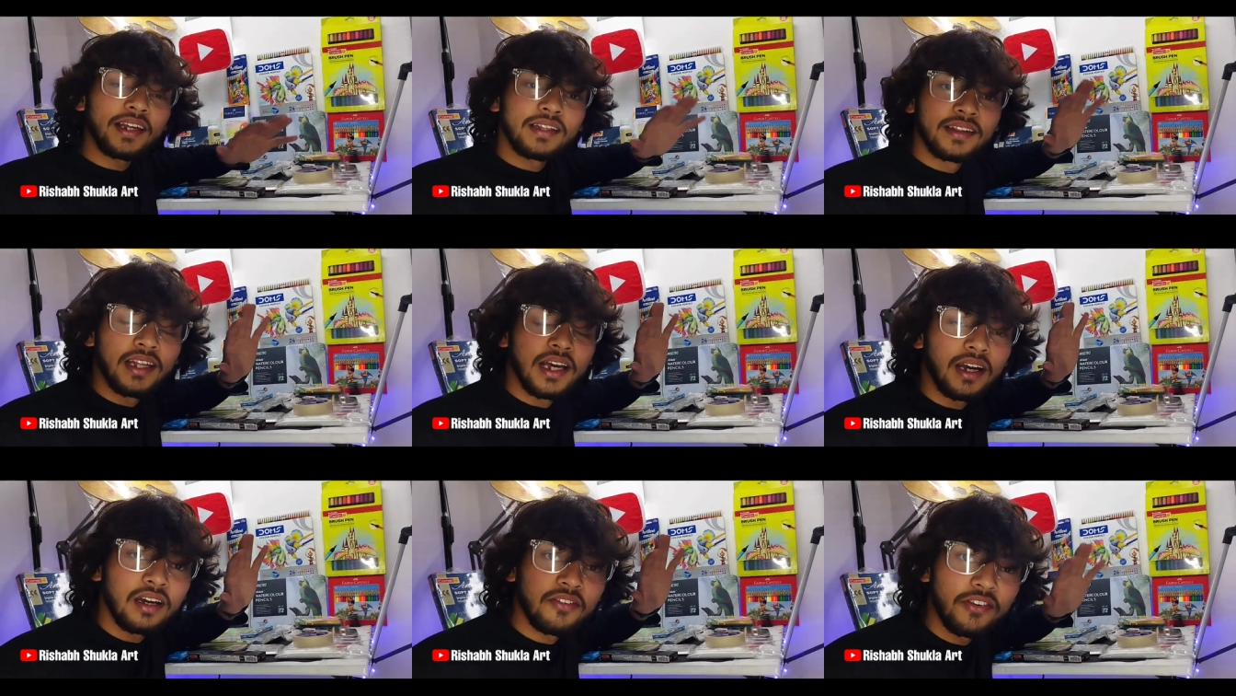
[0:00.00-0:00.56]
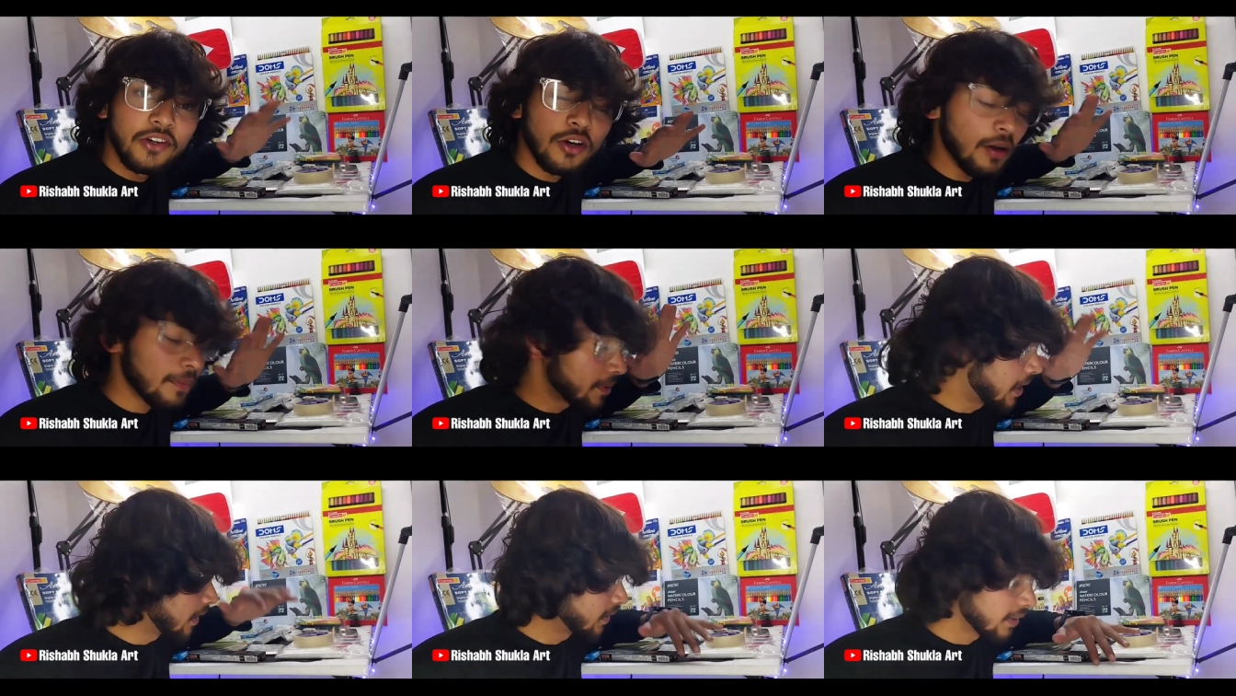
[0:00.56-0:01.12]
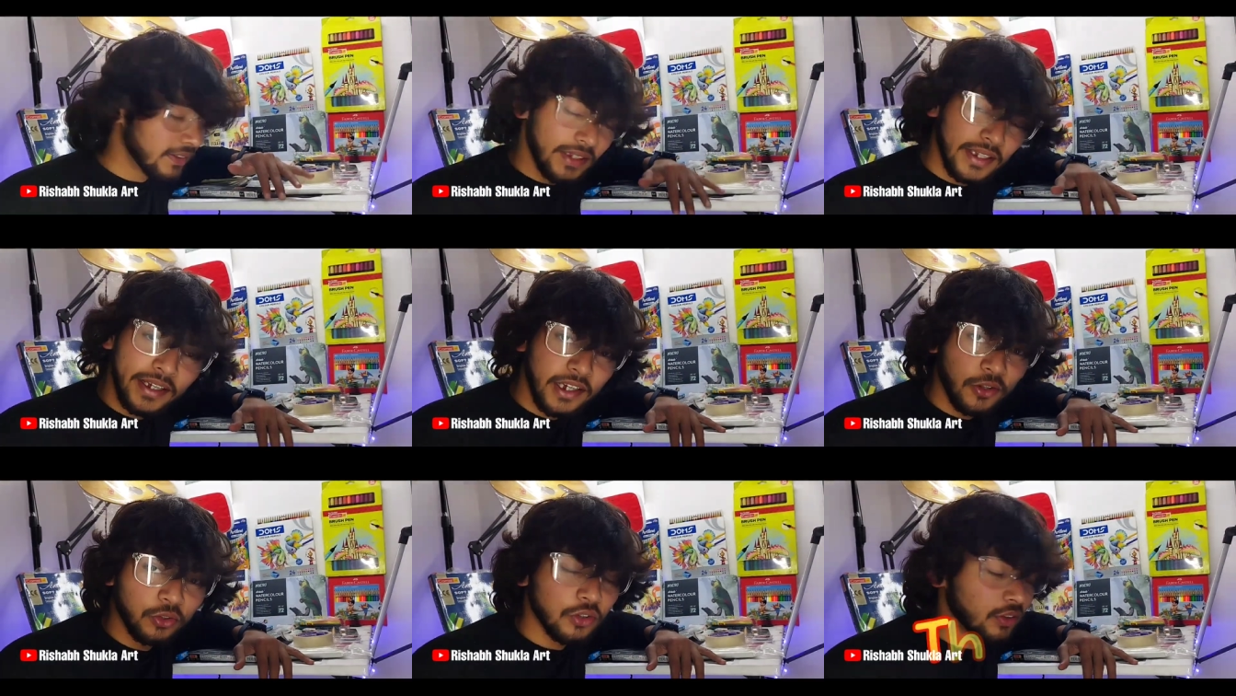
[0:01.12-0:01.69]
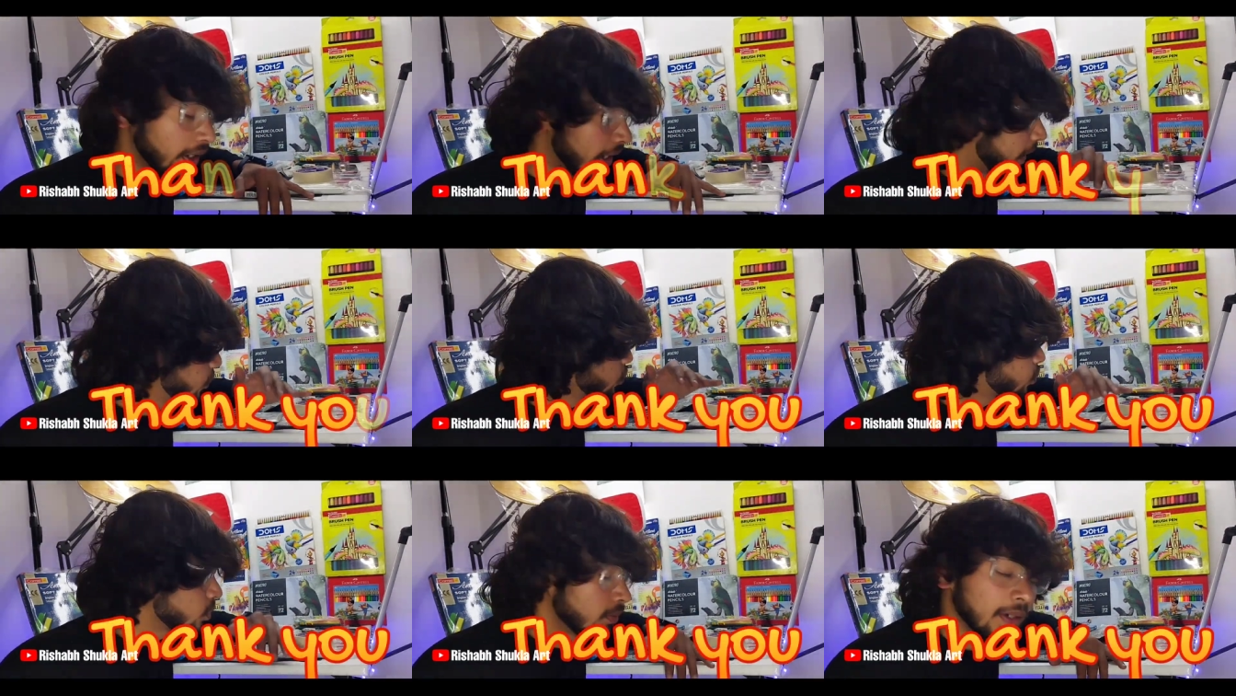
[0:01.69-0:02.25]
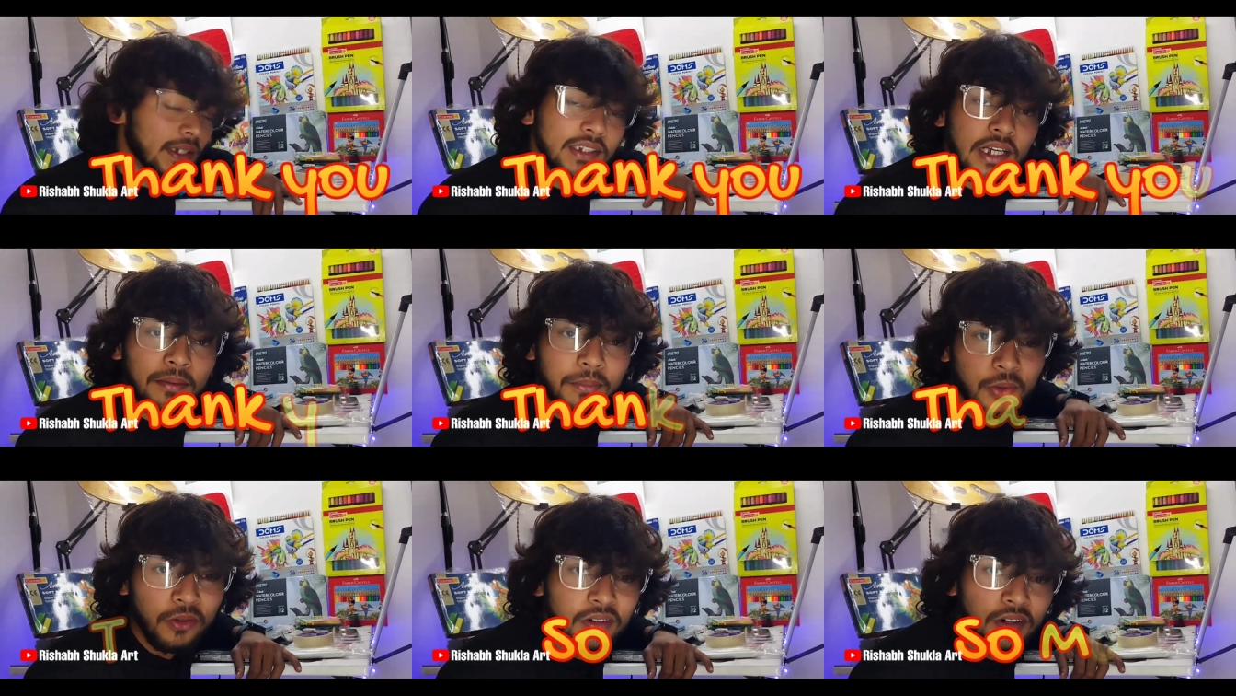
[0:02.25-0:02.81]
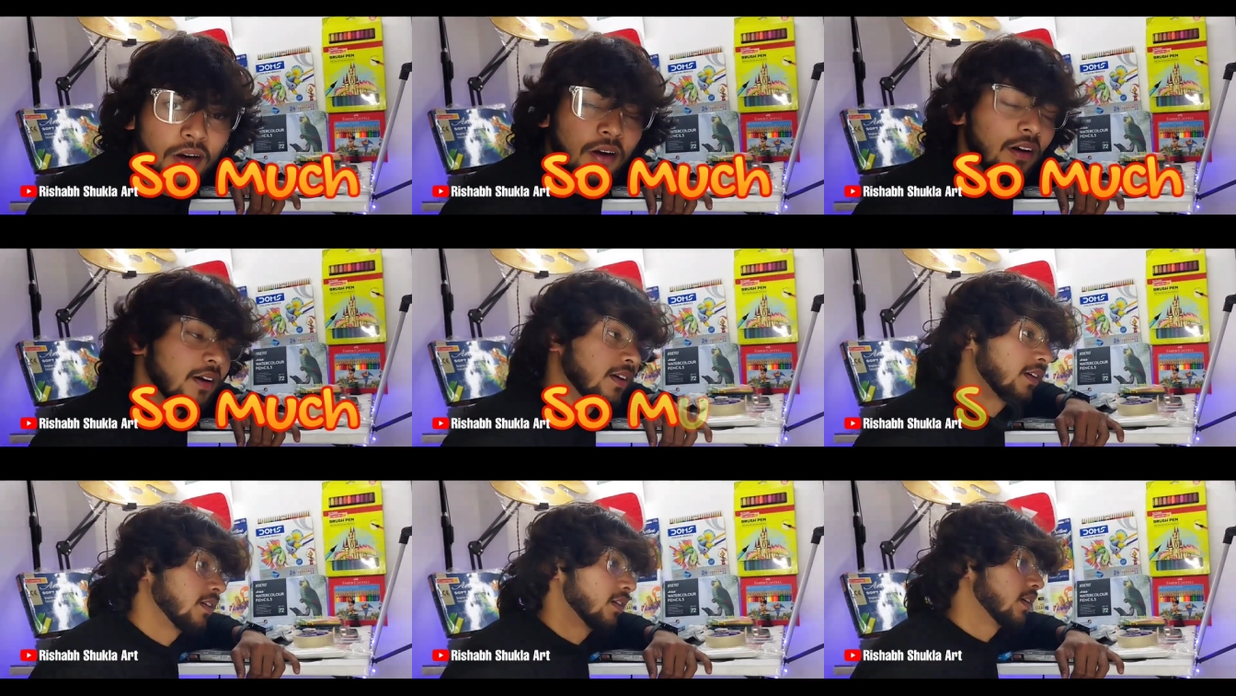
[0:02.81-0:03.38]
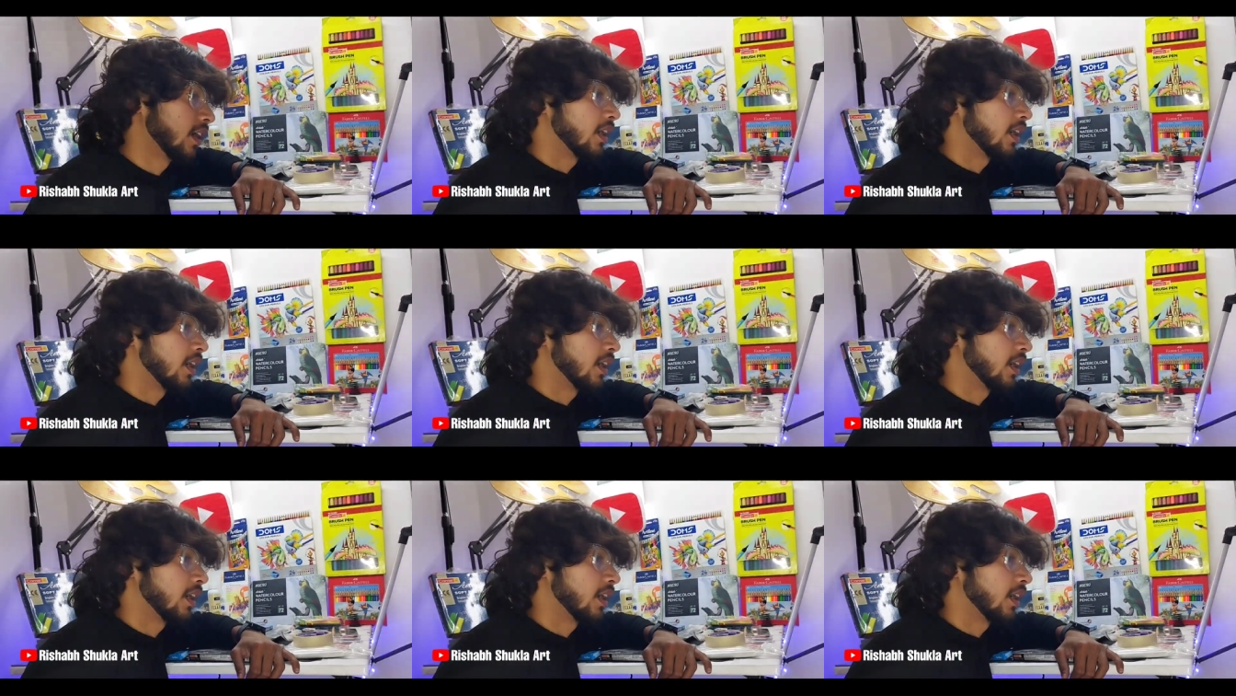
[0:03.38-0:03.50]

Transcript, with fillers: यार इतना अगर वीडियो आप यहाँ तक देखे हो तो थैंक यू सो मच आपको और